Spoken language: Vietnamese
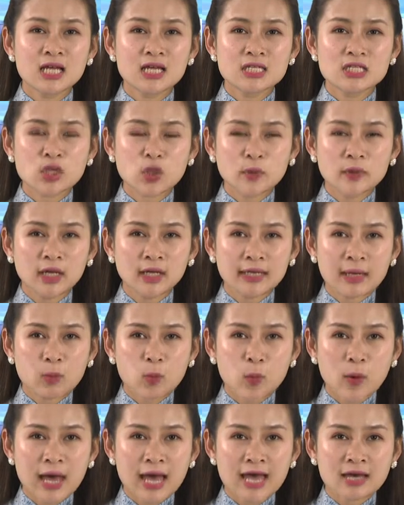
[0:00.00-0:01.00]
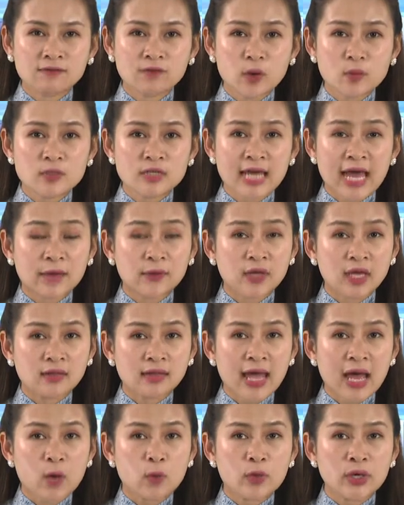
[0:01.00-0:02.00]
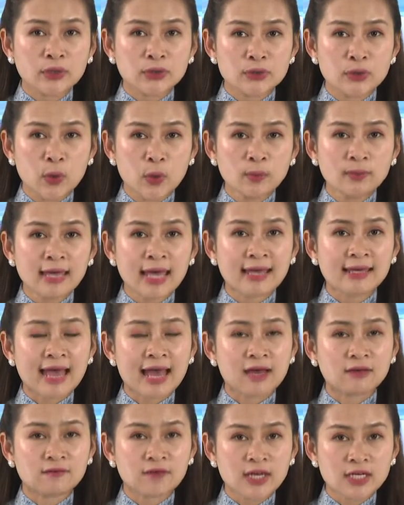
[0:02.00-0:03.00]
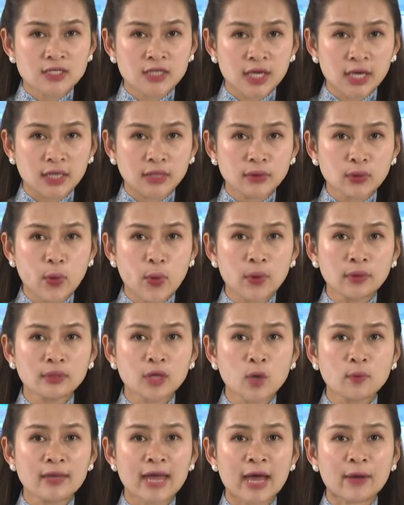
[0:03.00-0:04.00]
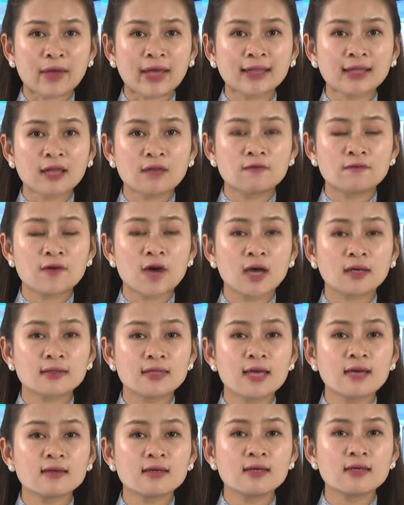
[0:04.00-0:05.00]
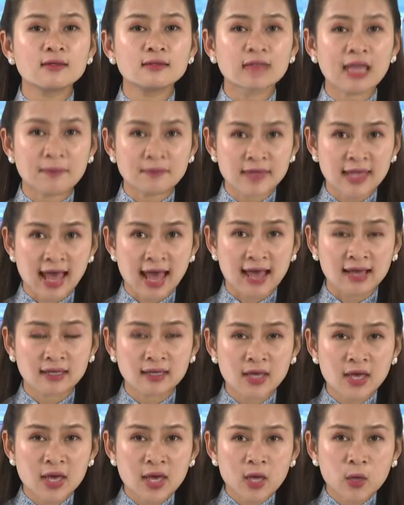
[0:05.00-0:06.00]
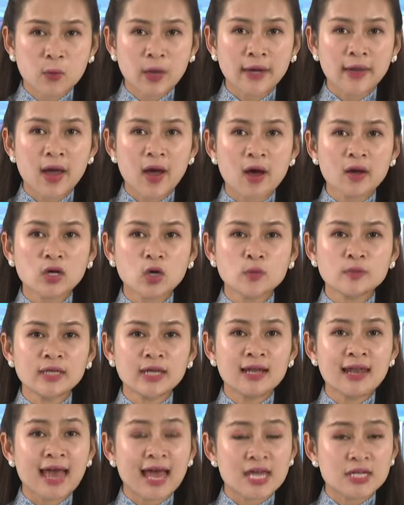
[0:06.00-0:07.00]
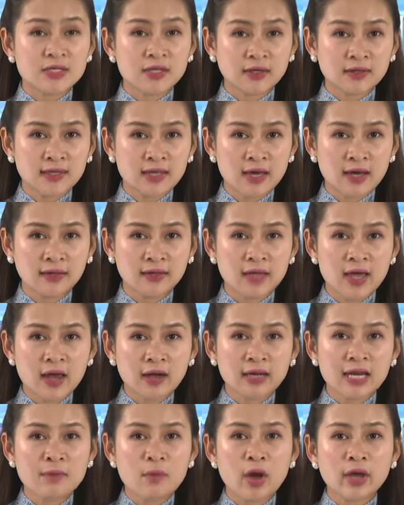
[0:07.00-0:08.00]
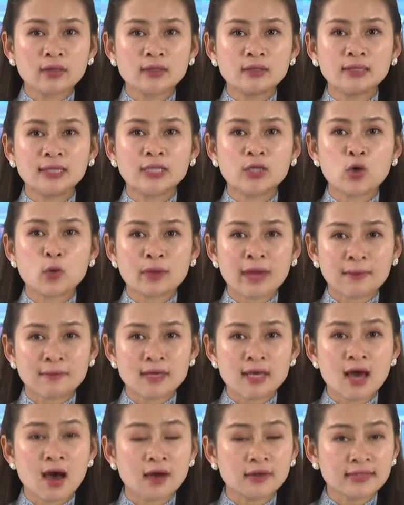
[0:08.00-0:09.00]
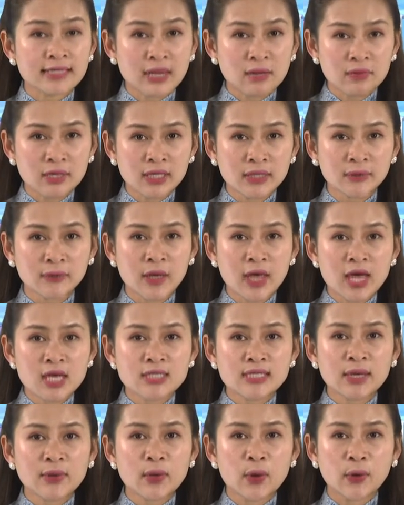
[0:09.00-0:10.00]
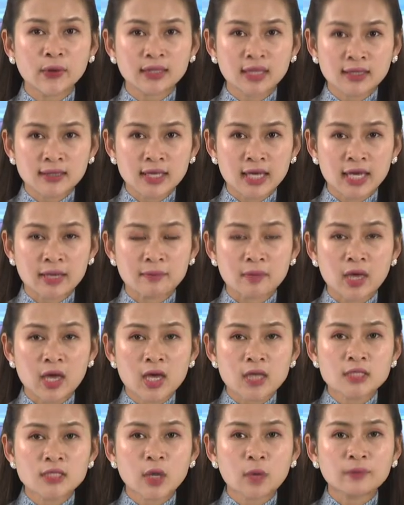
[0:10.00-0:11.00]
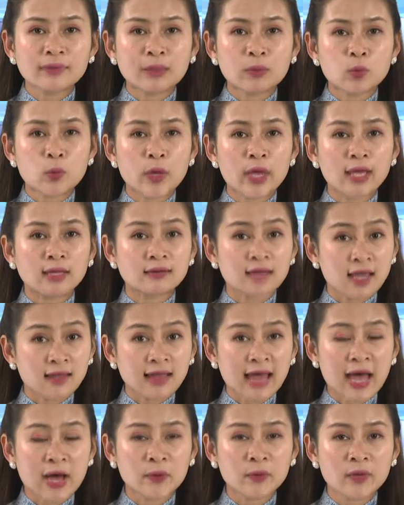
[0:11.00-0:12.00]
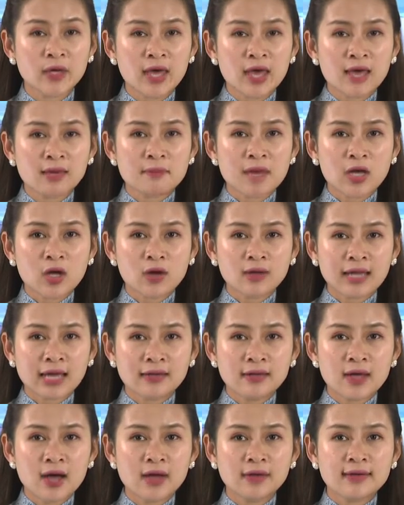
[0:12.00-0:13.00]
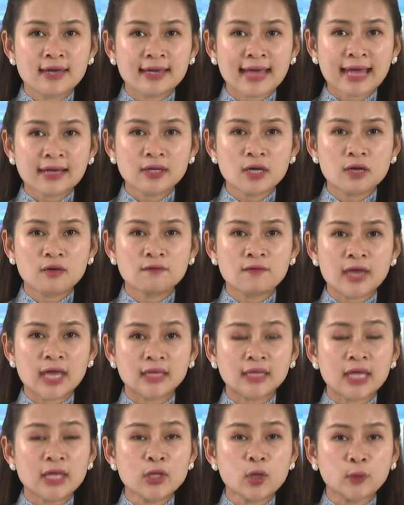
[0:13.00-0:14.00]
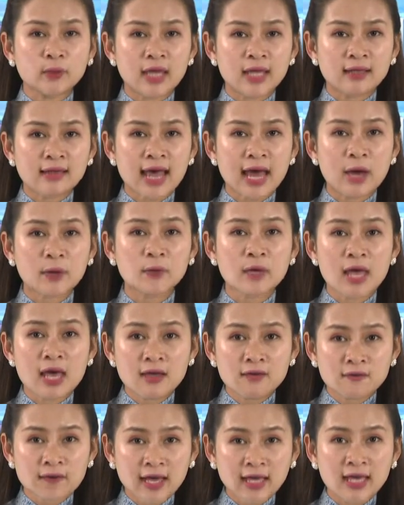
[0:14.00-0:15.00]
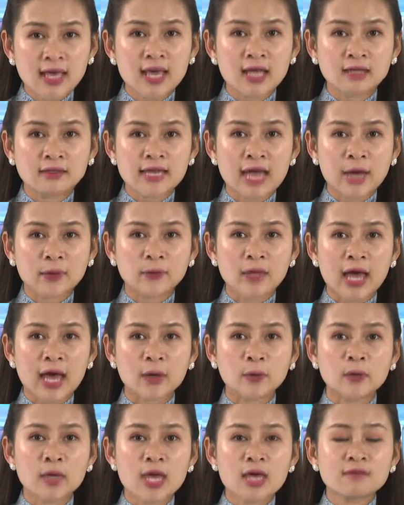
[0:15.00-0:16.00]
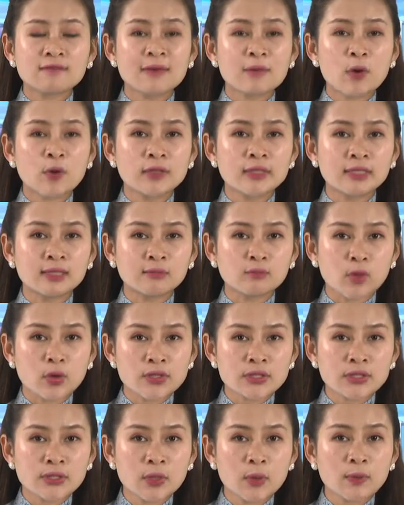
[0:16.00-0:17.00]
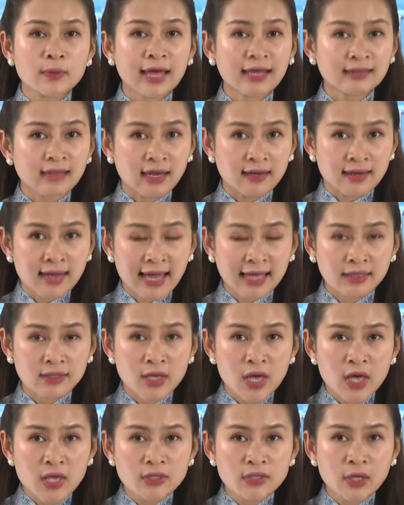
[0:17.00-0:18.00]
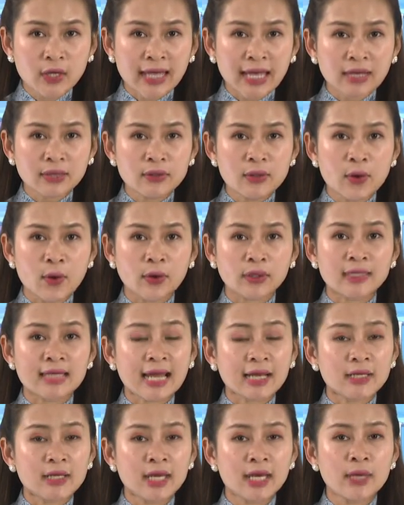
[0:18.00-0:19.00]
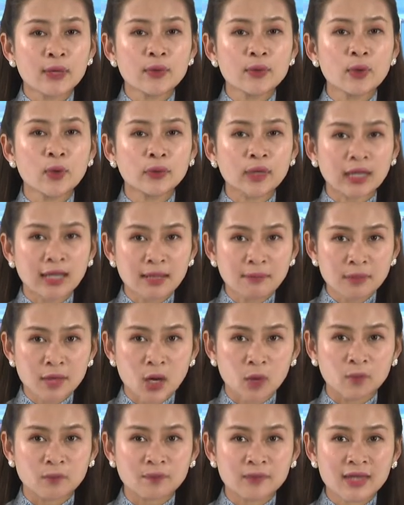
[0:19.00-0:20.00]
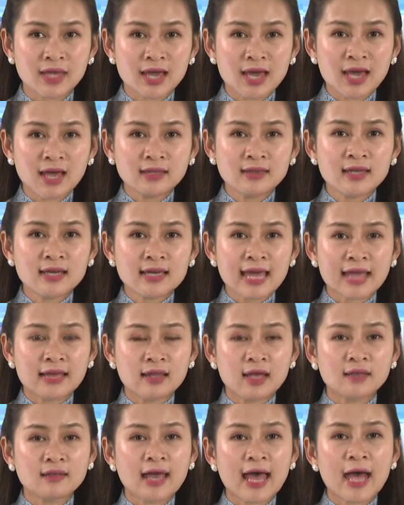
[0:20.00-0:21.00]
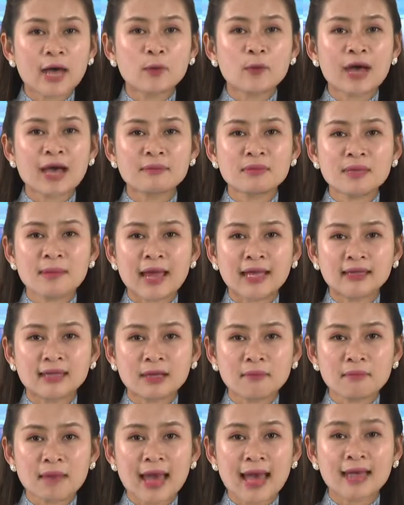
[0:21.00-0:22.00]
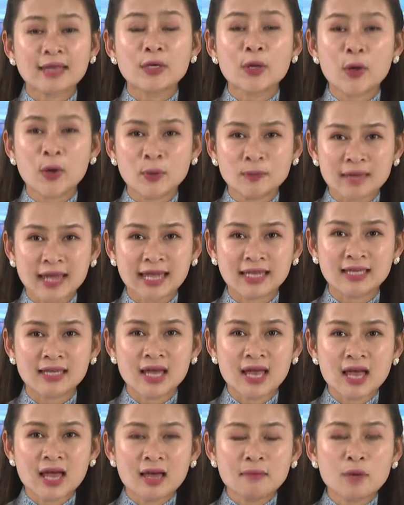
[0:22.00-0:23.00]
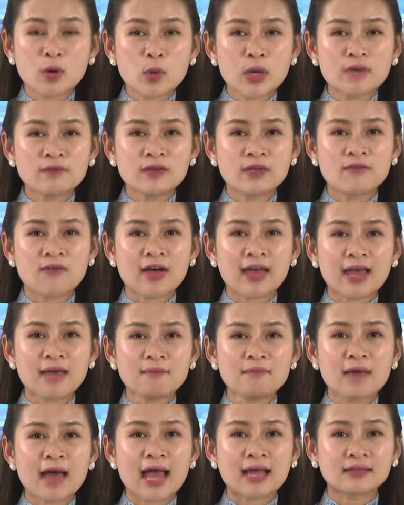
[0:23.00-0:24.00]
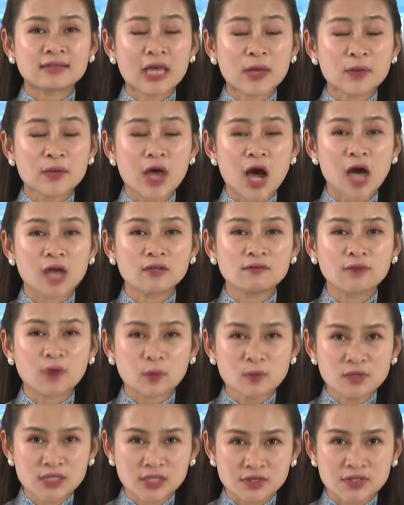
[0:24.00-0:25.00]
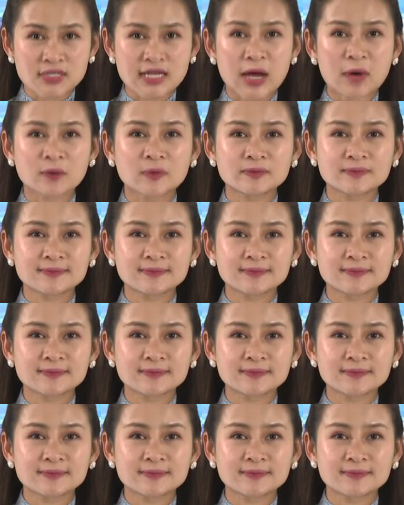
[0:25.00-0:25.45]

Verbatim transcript: Trong những năm qua, phong trào thể thao quần chúng ngày càng phát triển thu hút đông đảo các thành phần dân cư tham gia. Qua đó không chỉ là sân chơi để mọi người cùng gặp gỡ, giao lưu, trao đổi kinh nghiệm trong tập luyện thể thao, mà còn là nơi để các đơn vị thể dục thể thao phát hiện, đào tạo và bồi dưỡng bổ sung các tài năng cho các đội năng khiếu của tỉnh Lâm Đồng. Nhân ngày thể thao 27 tháng 3 hôm nay, mời quý vị và các bạn theo dõi phóng sự sau.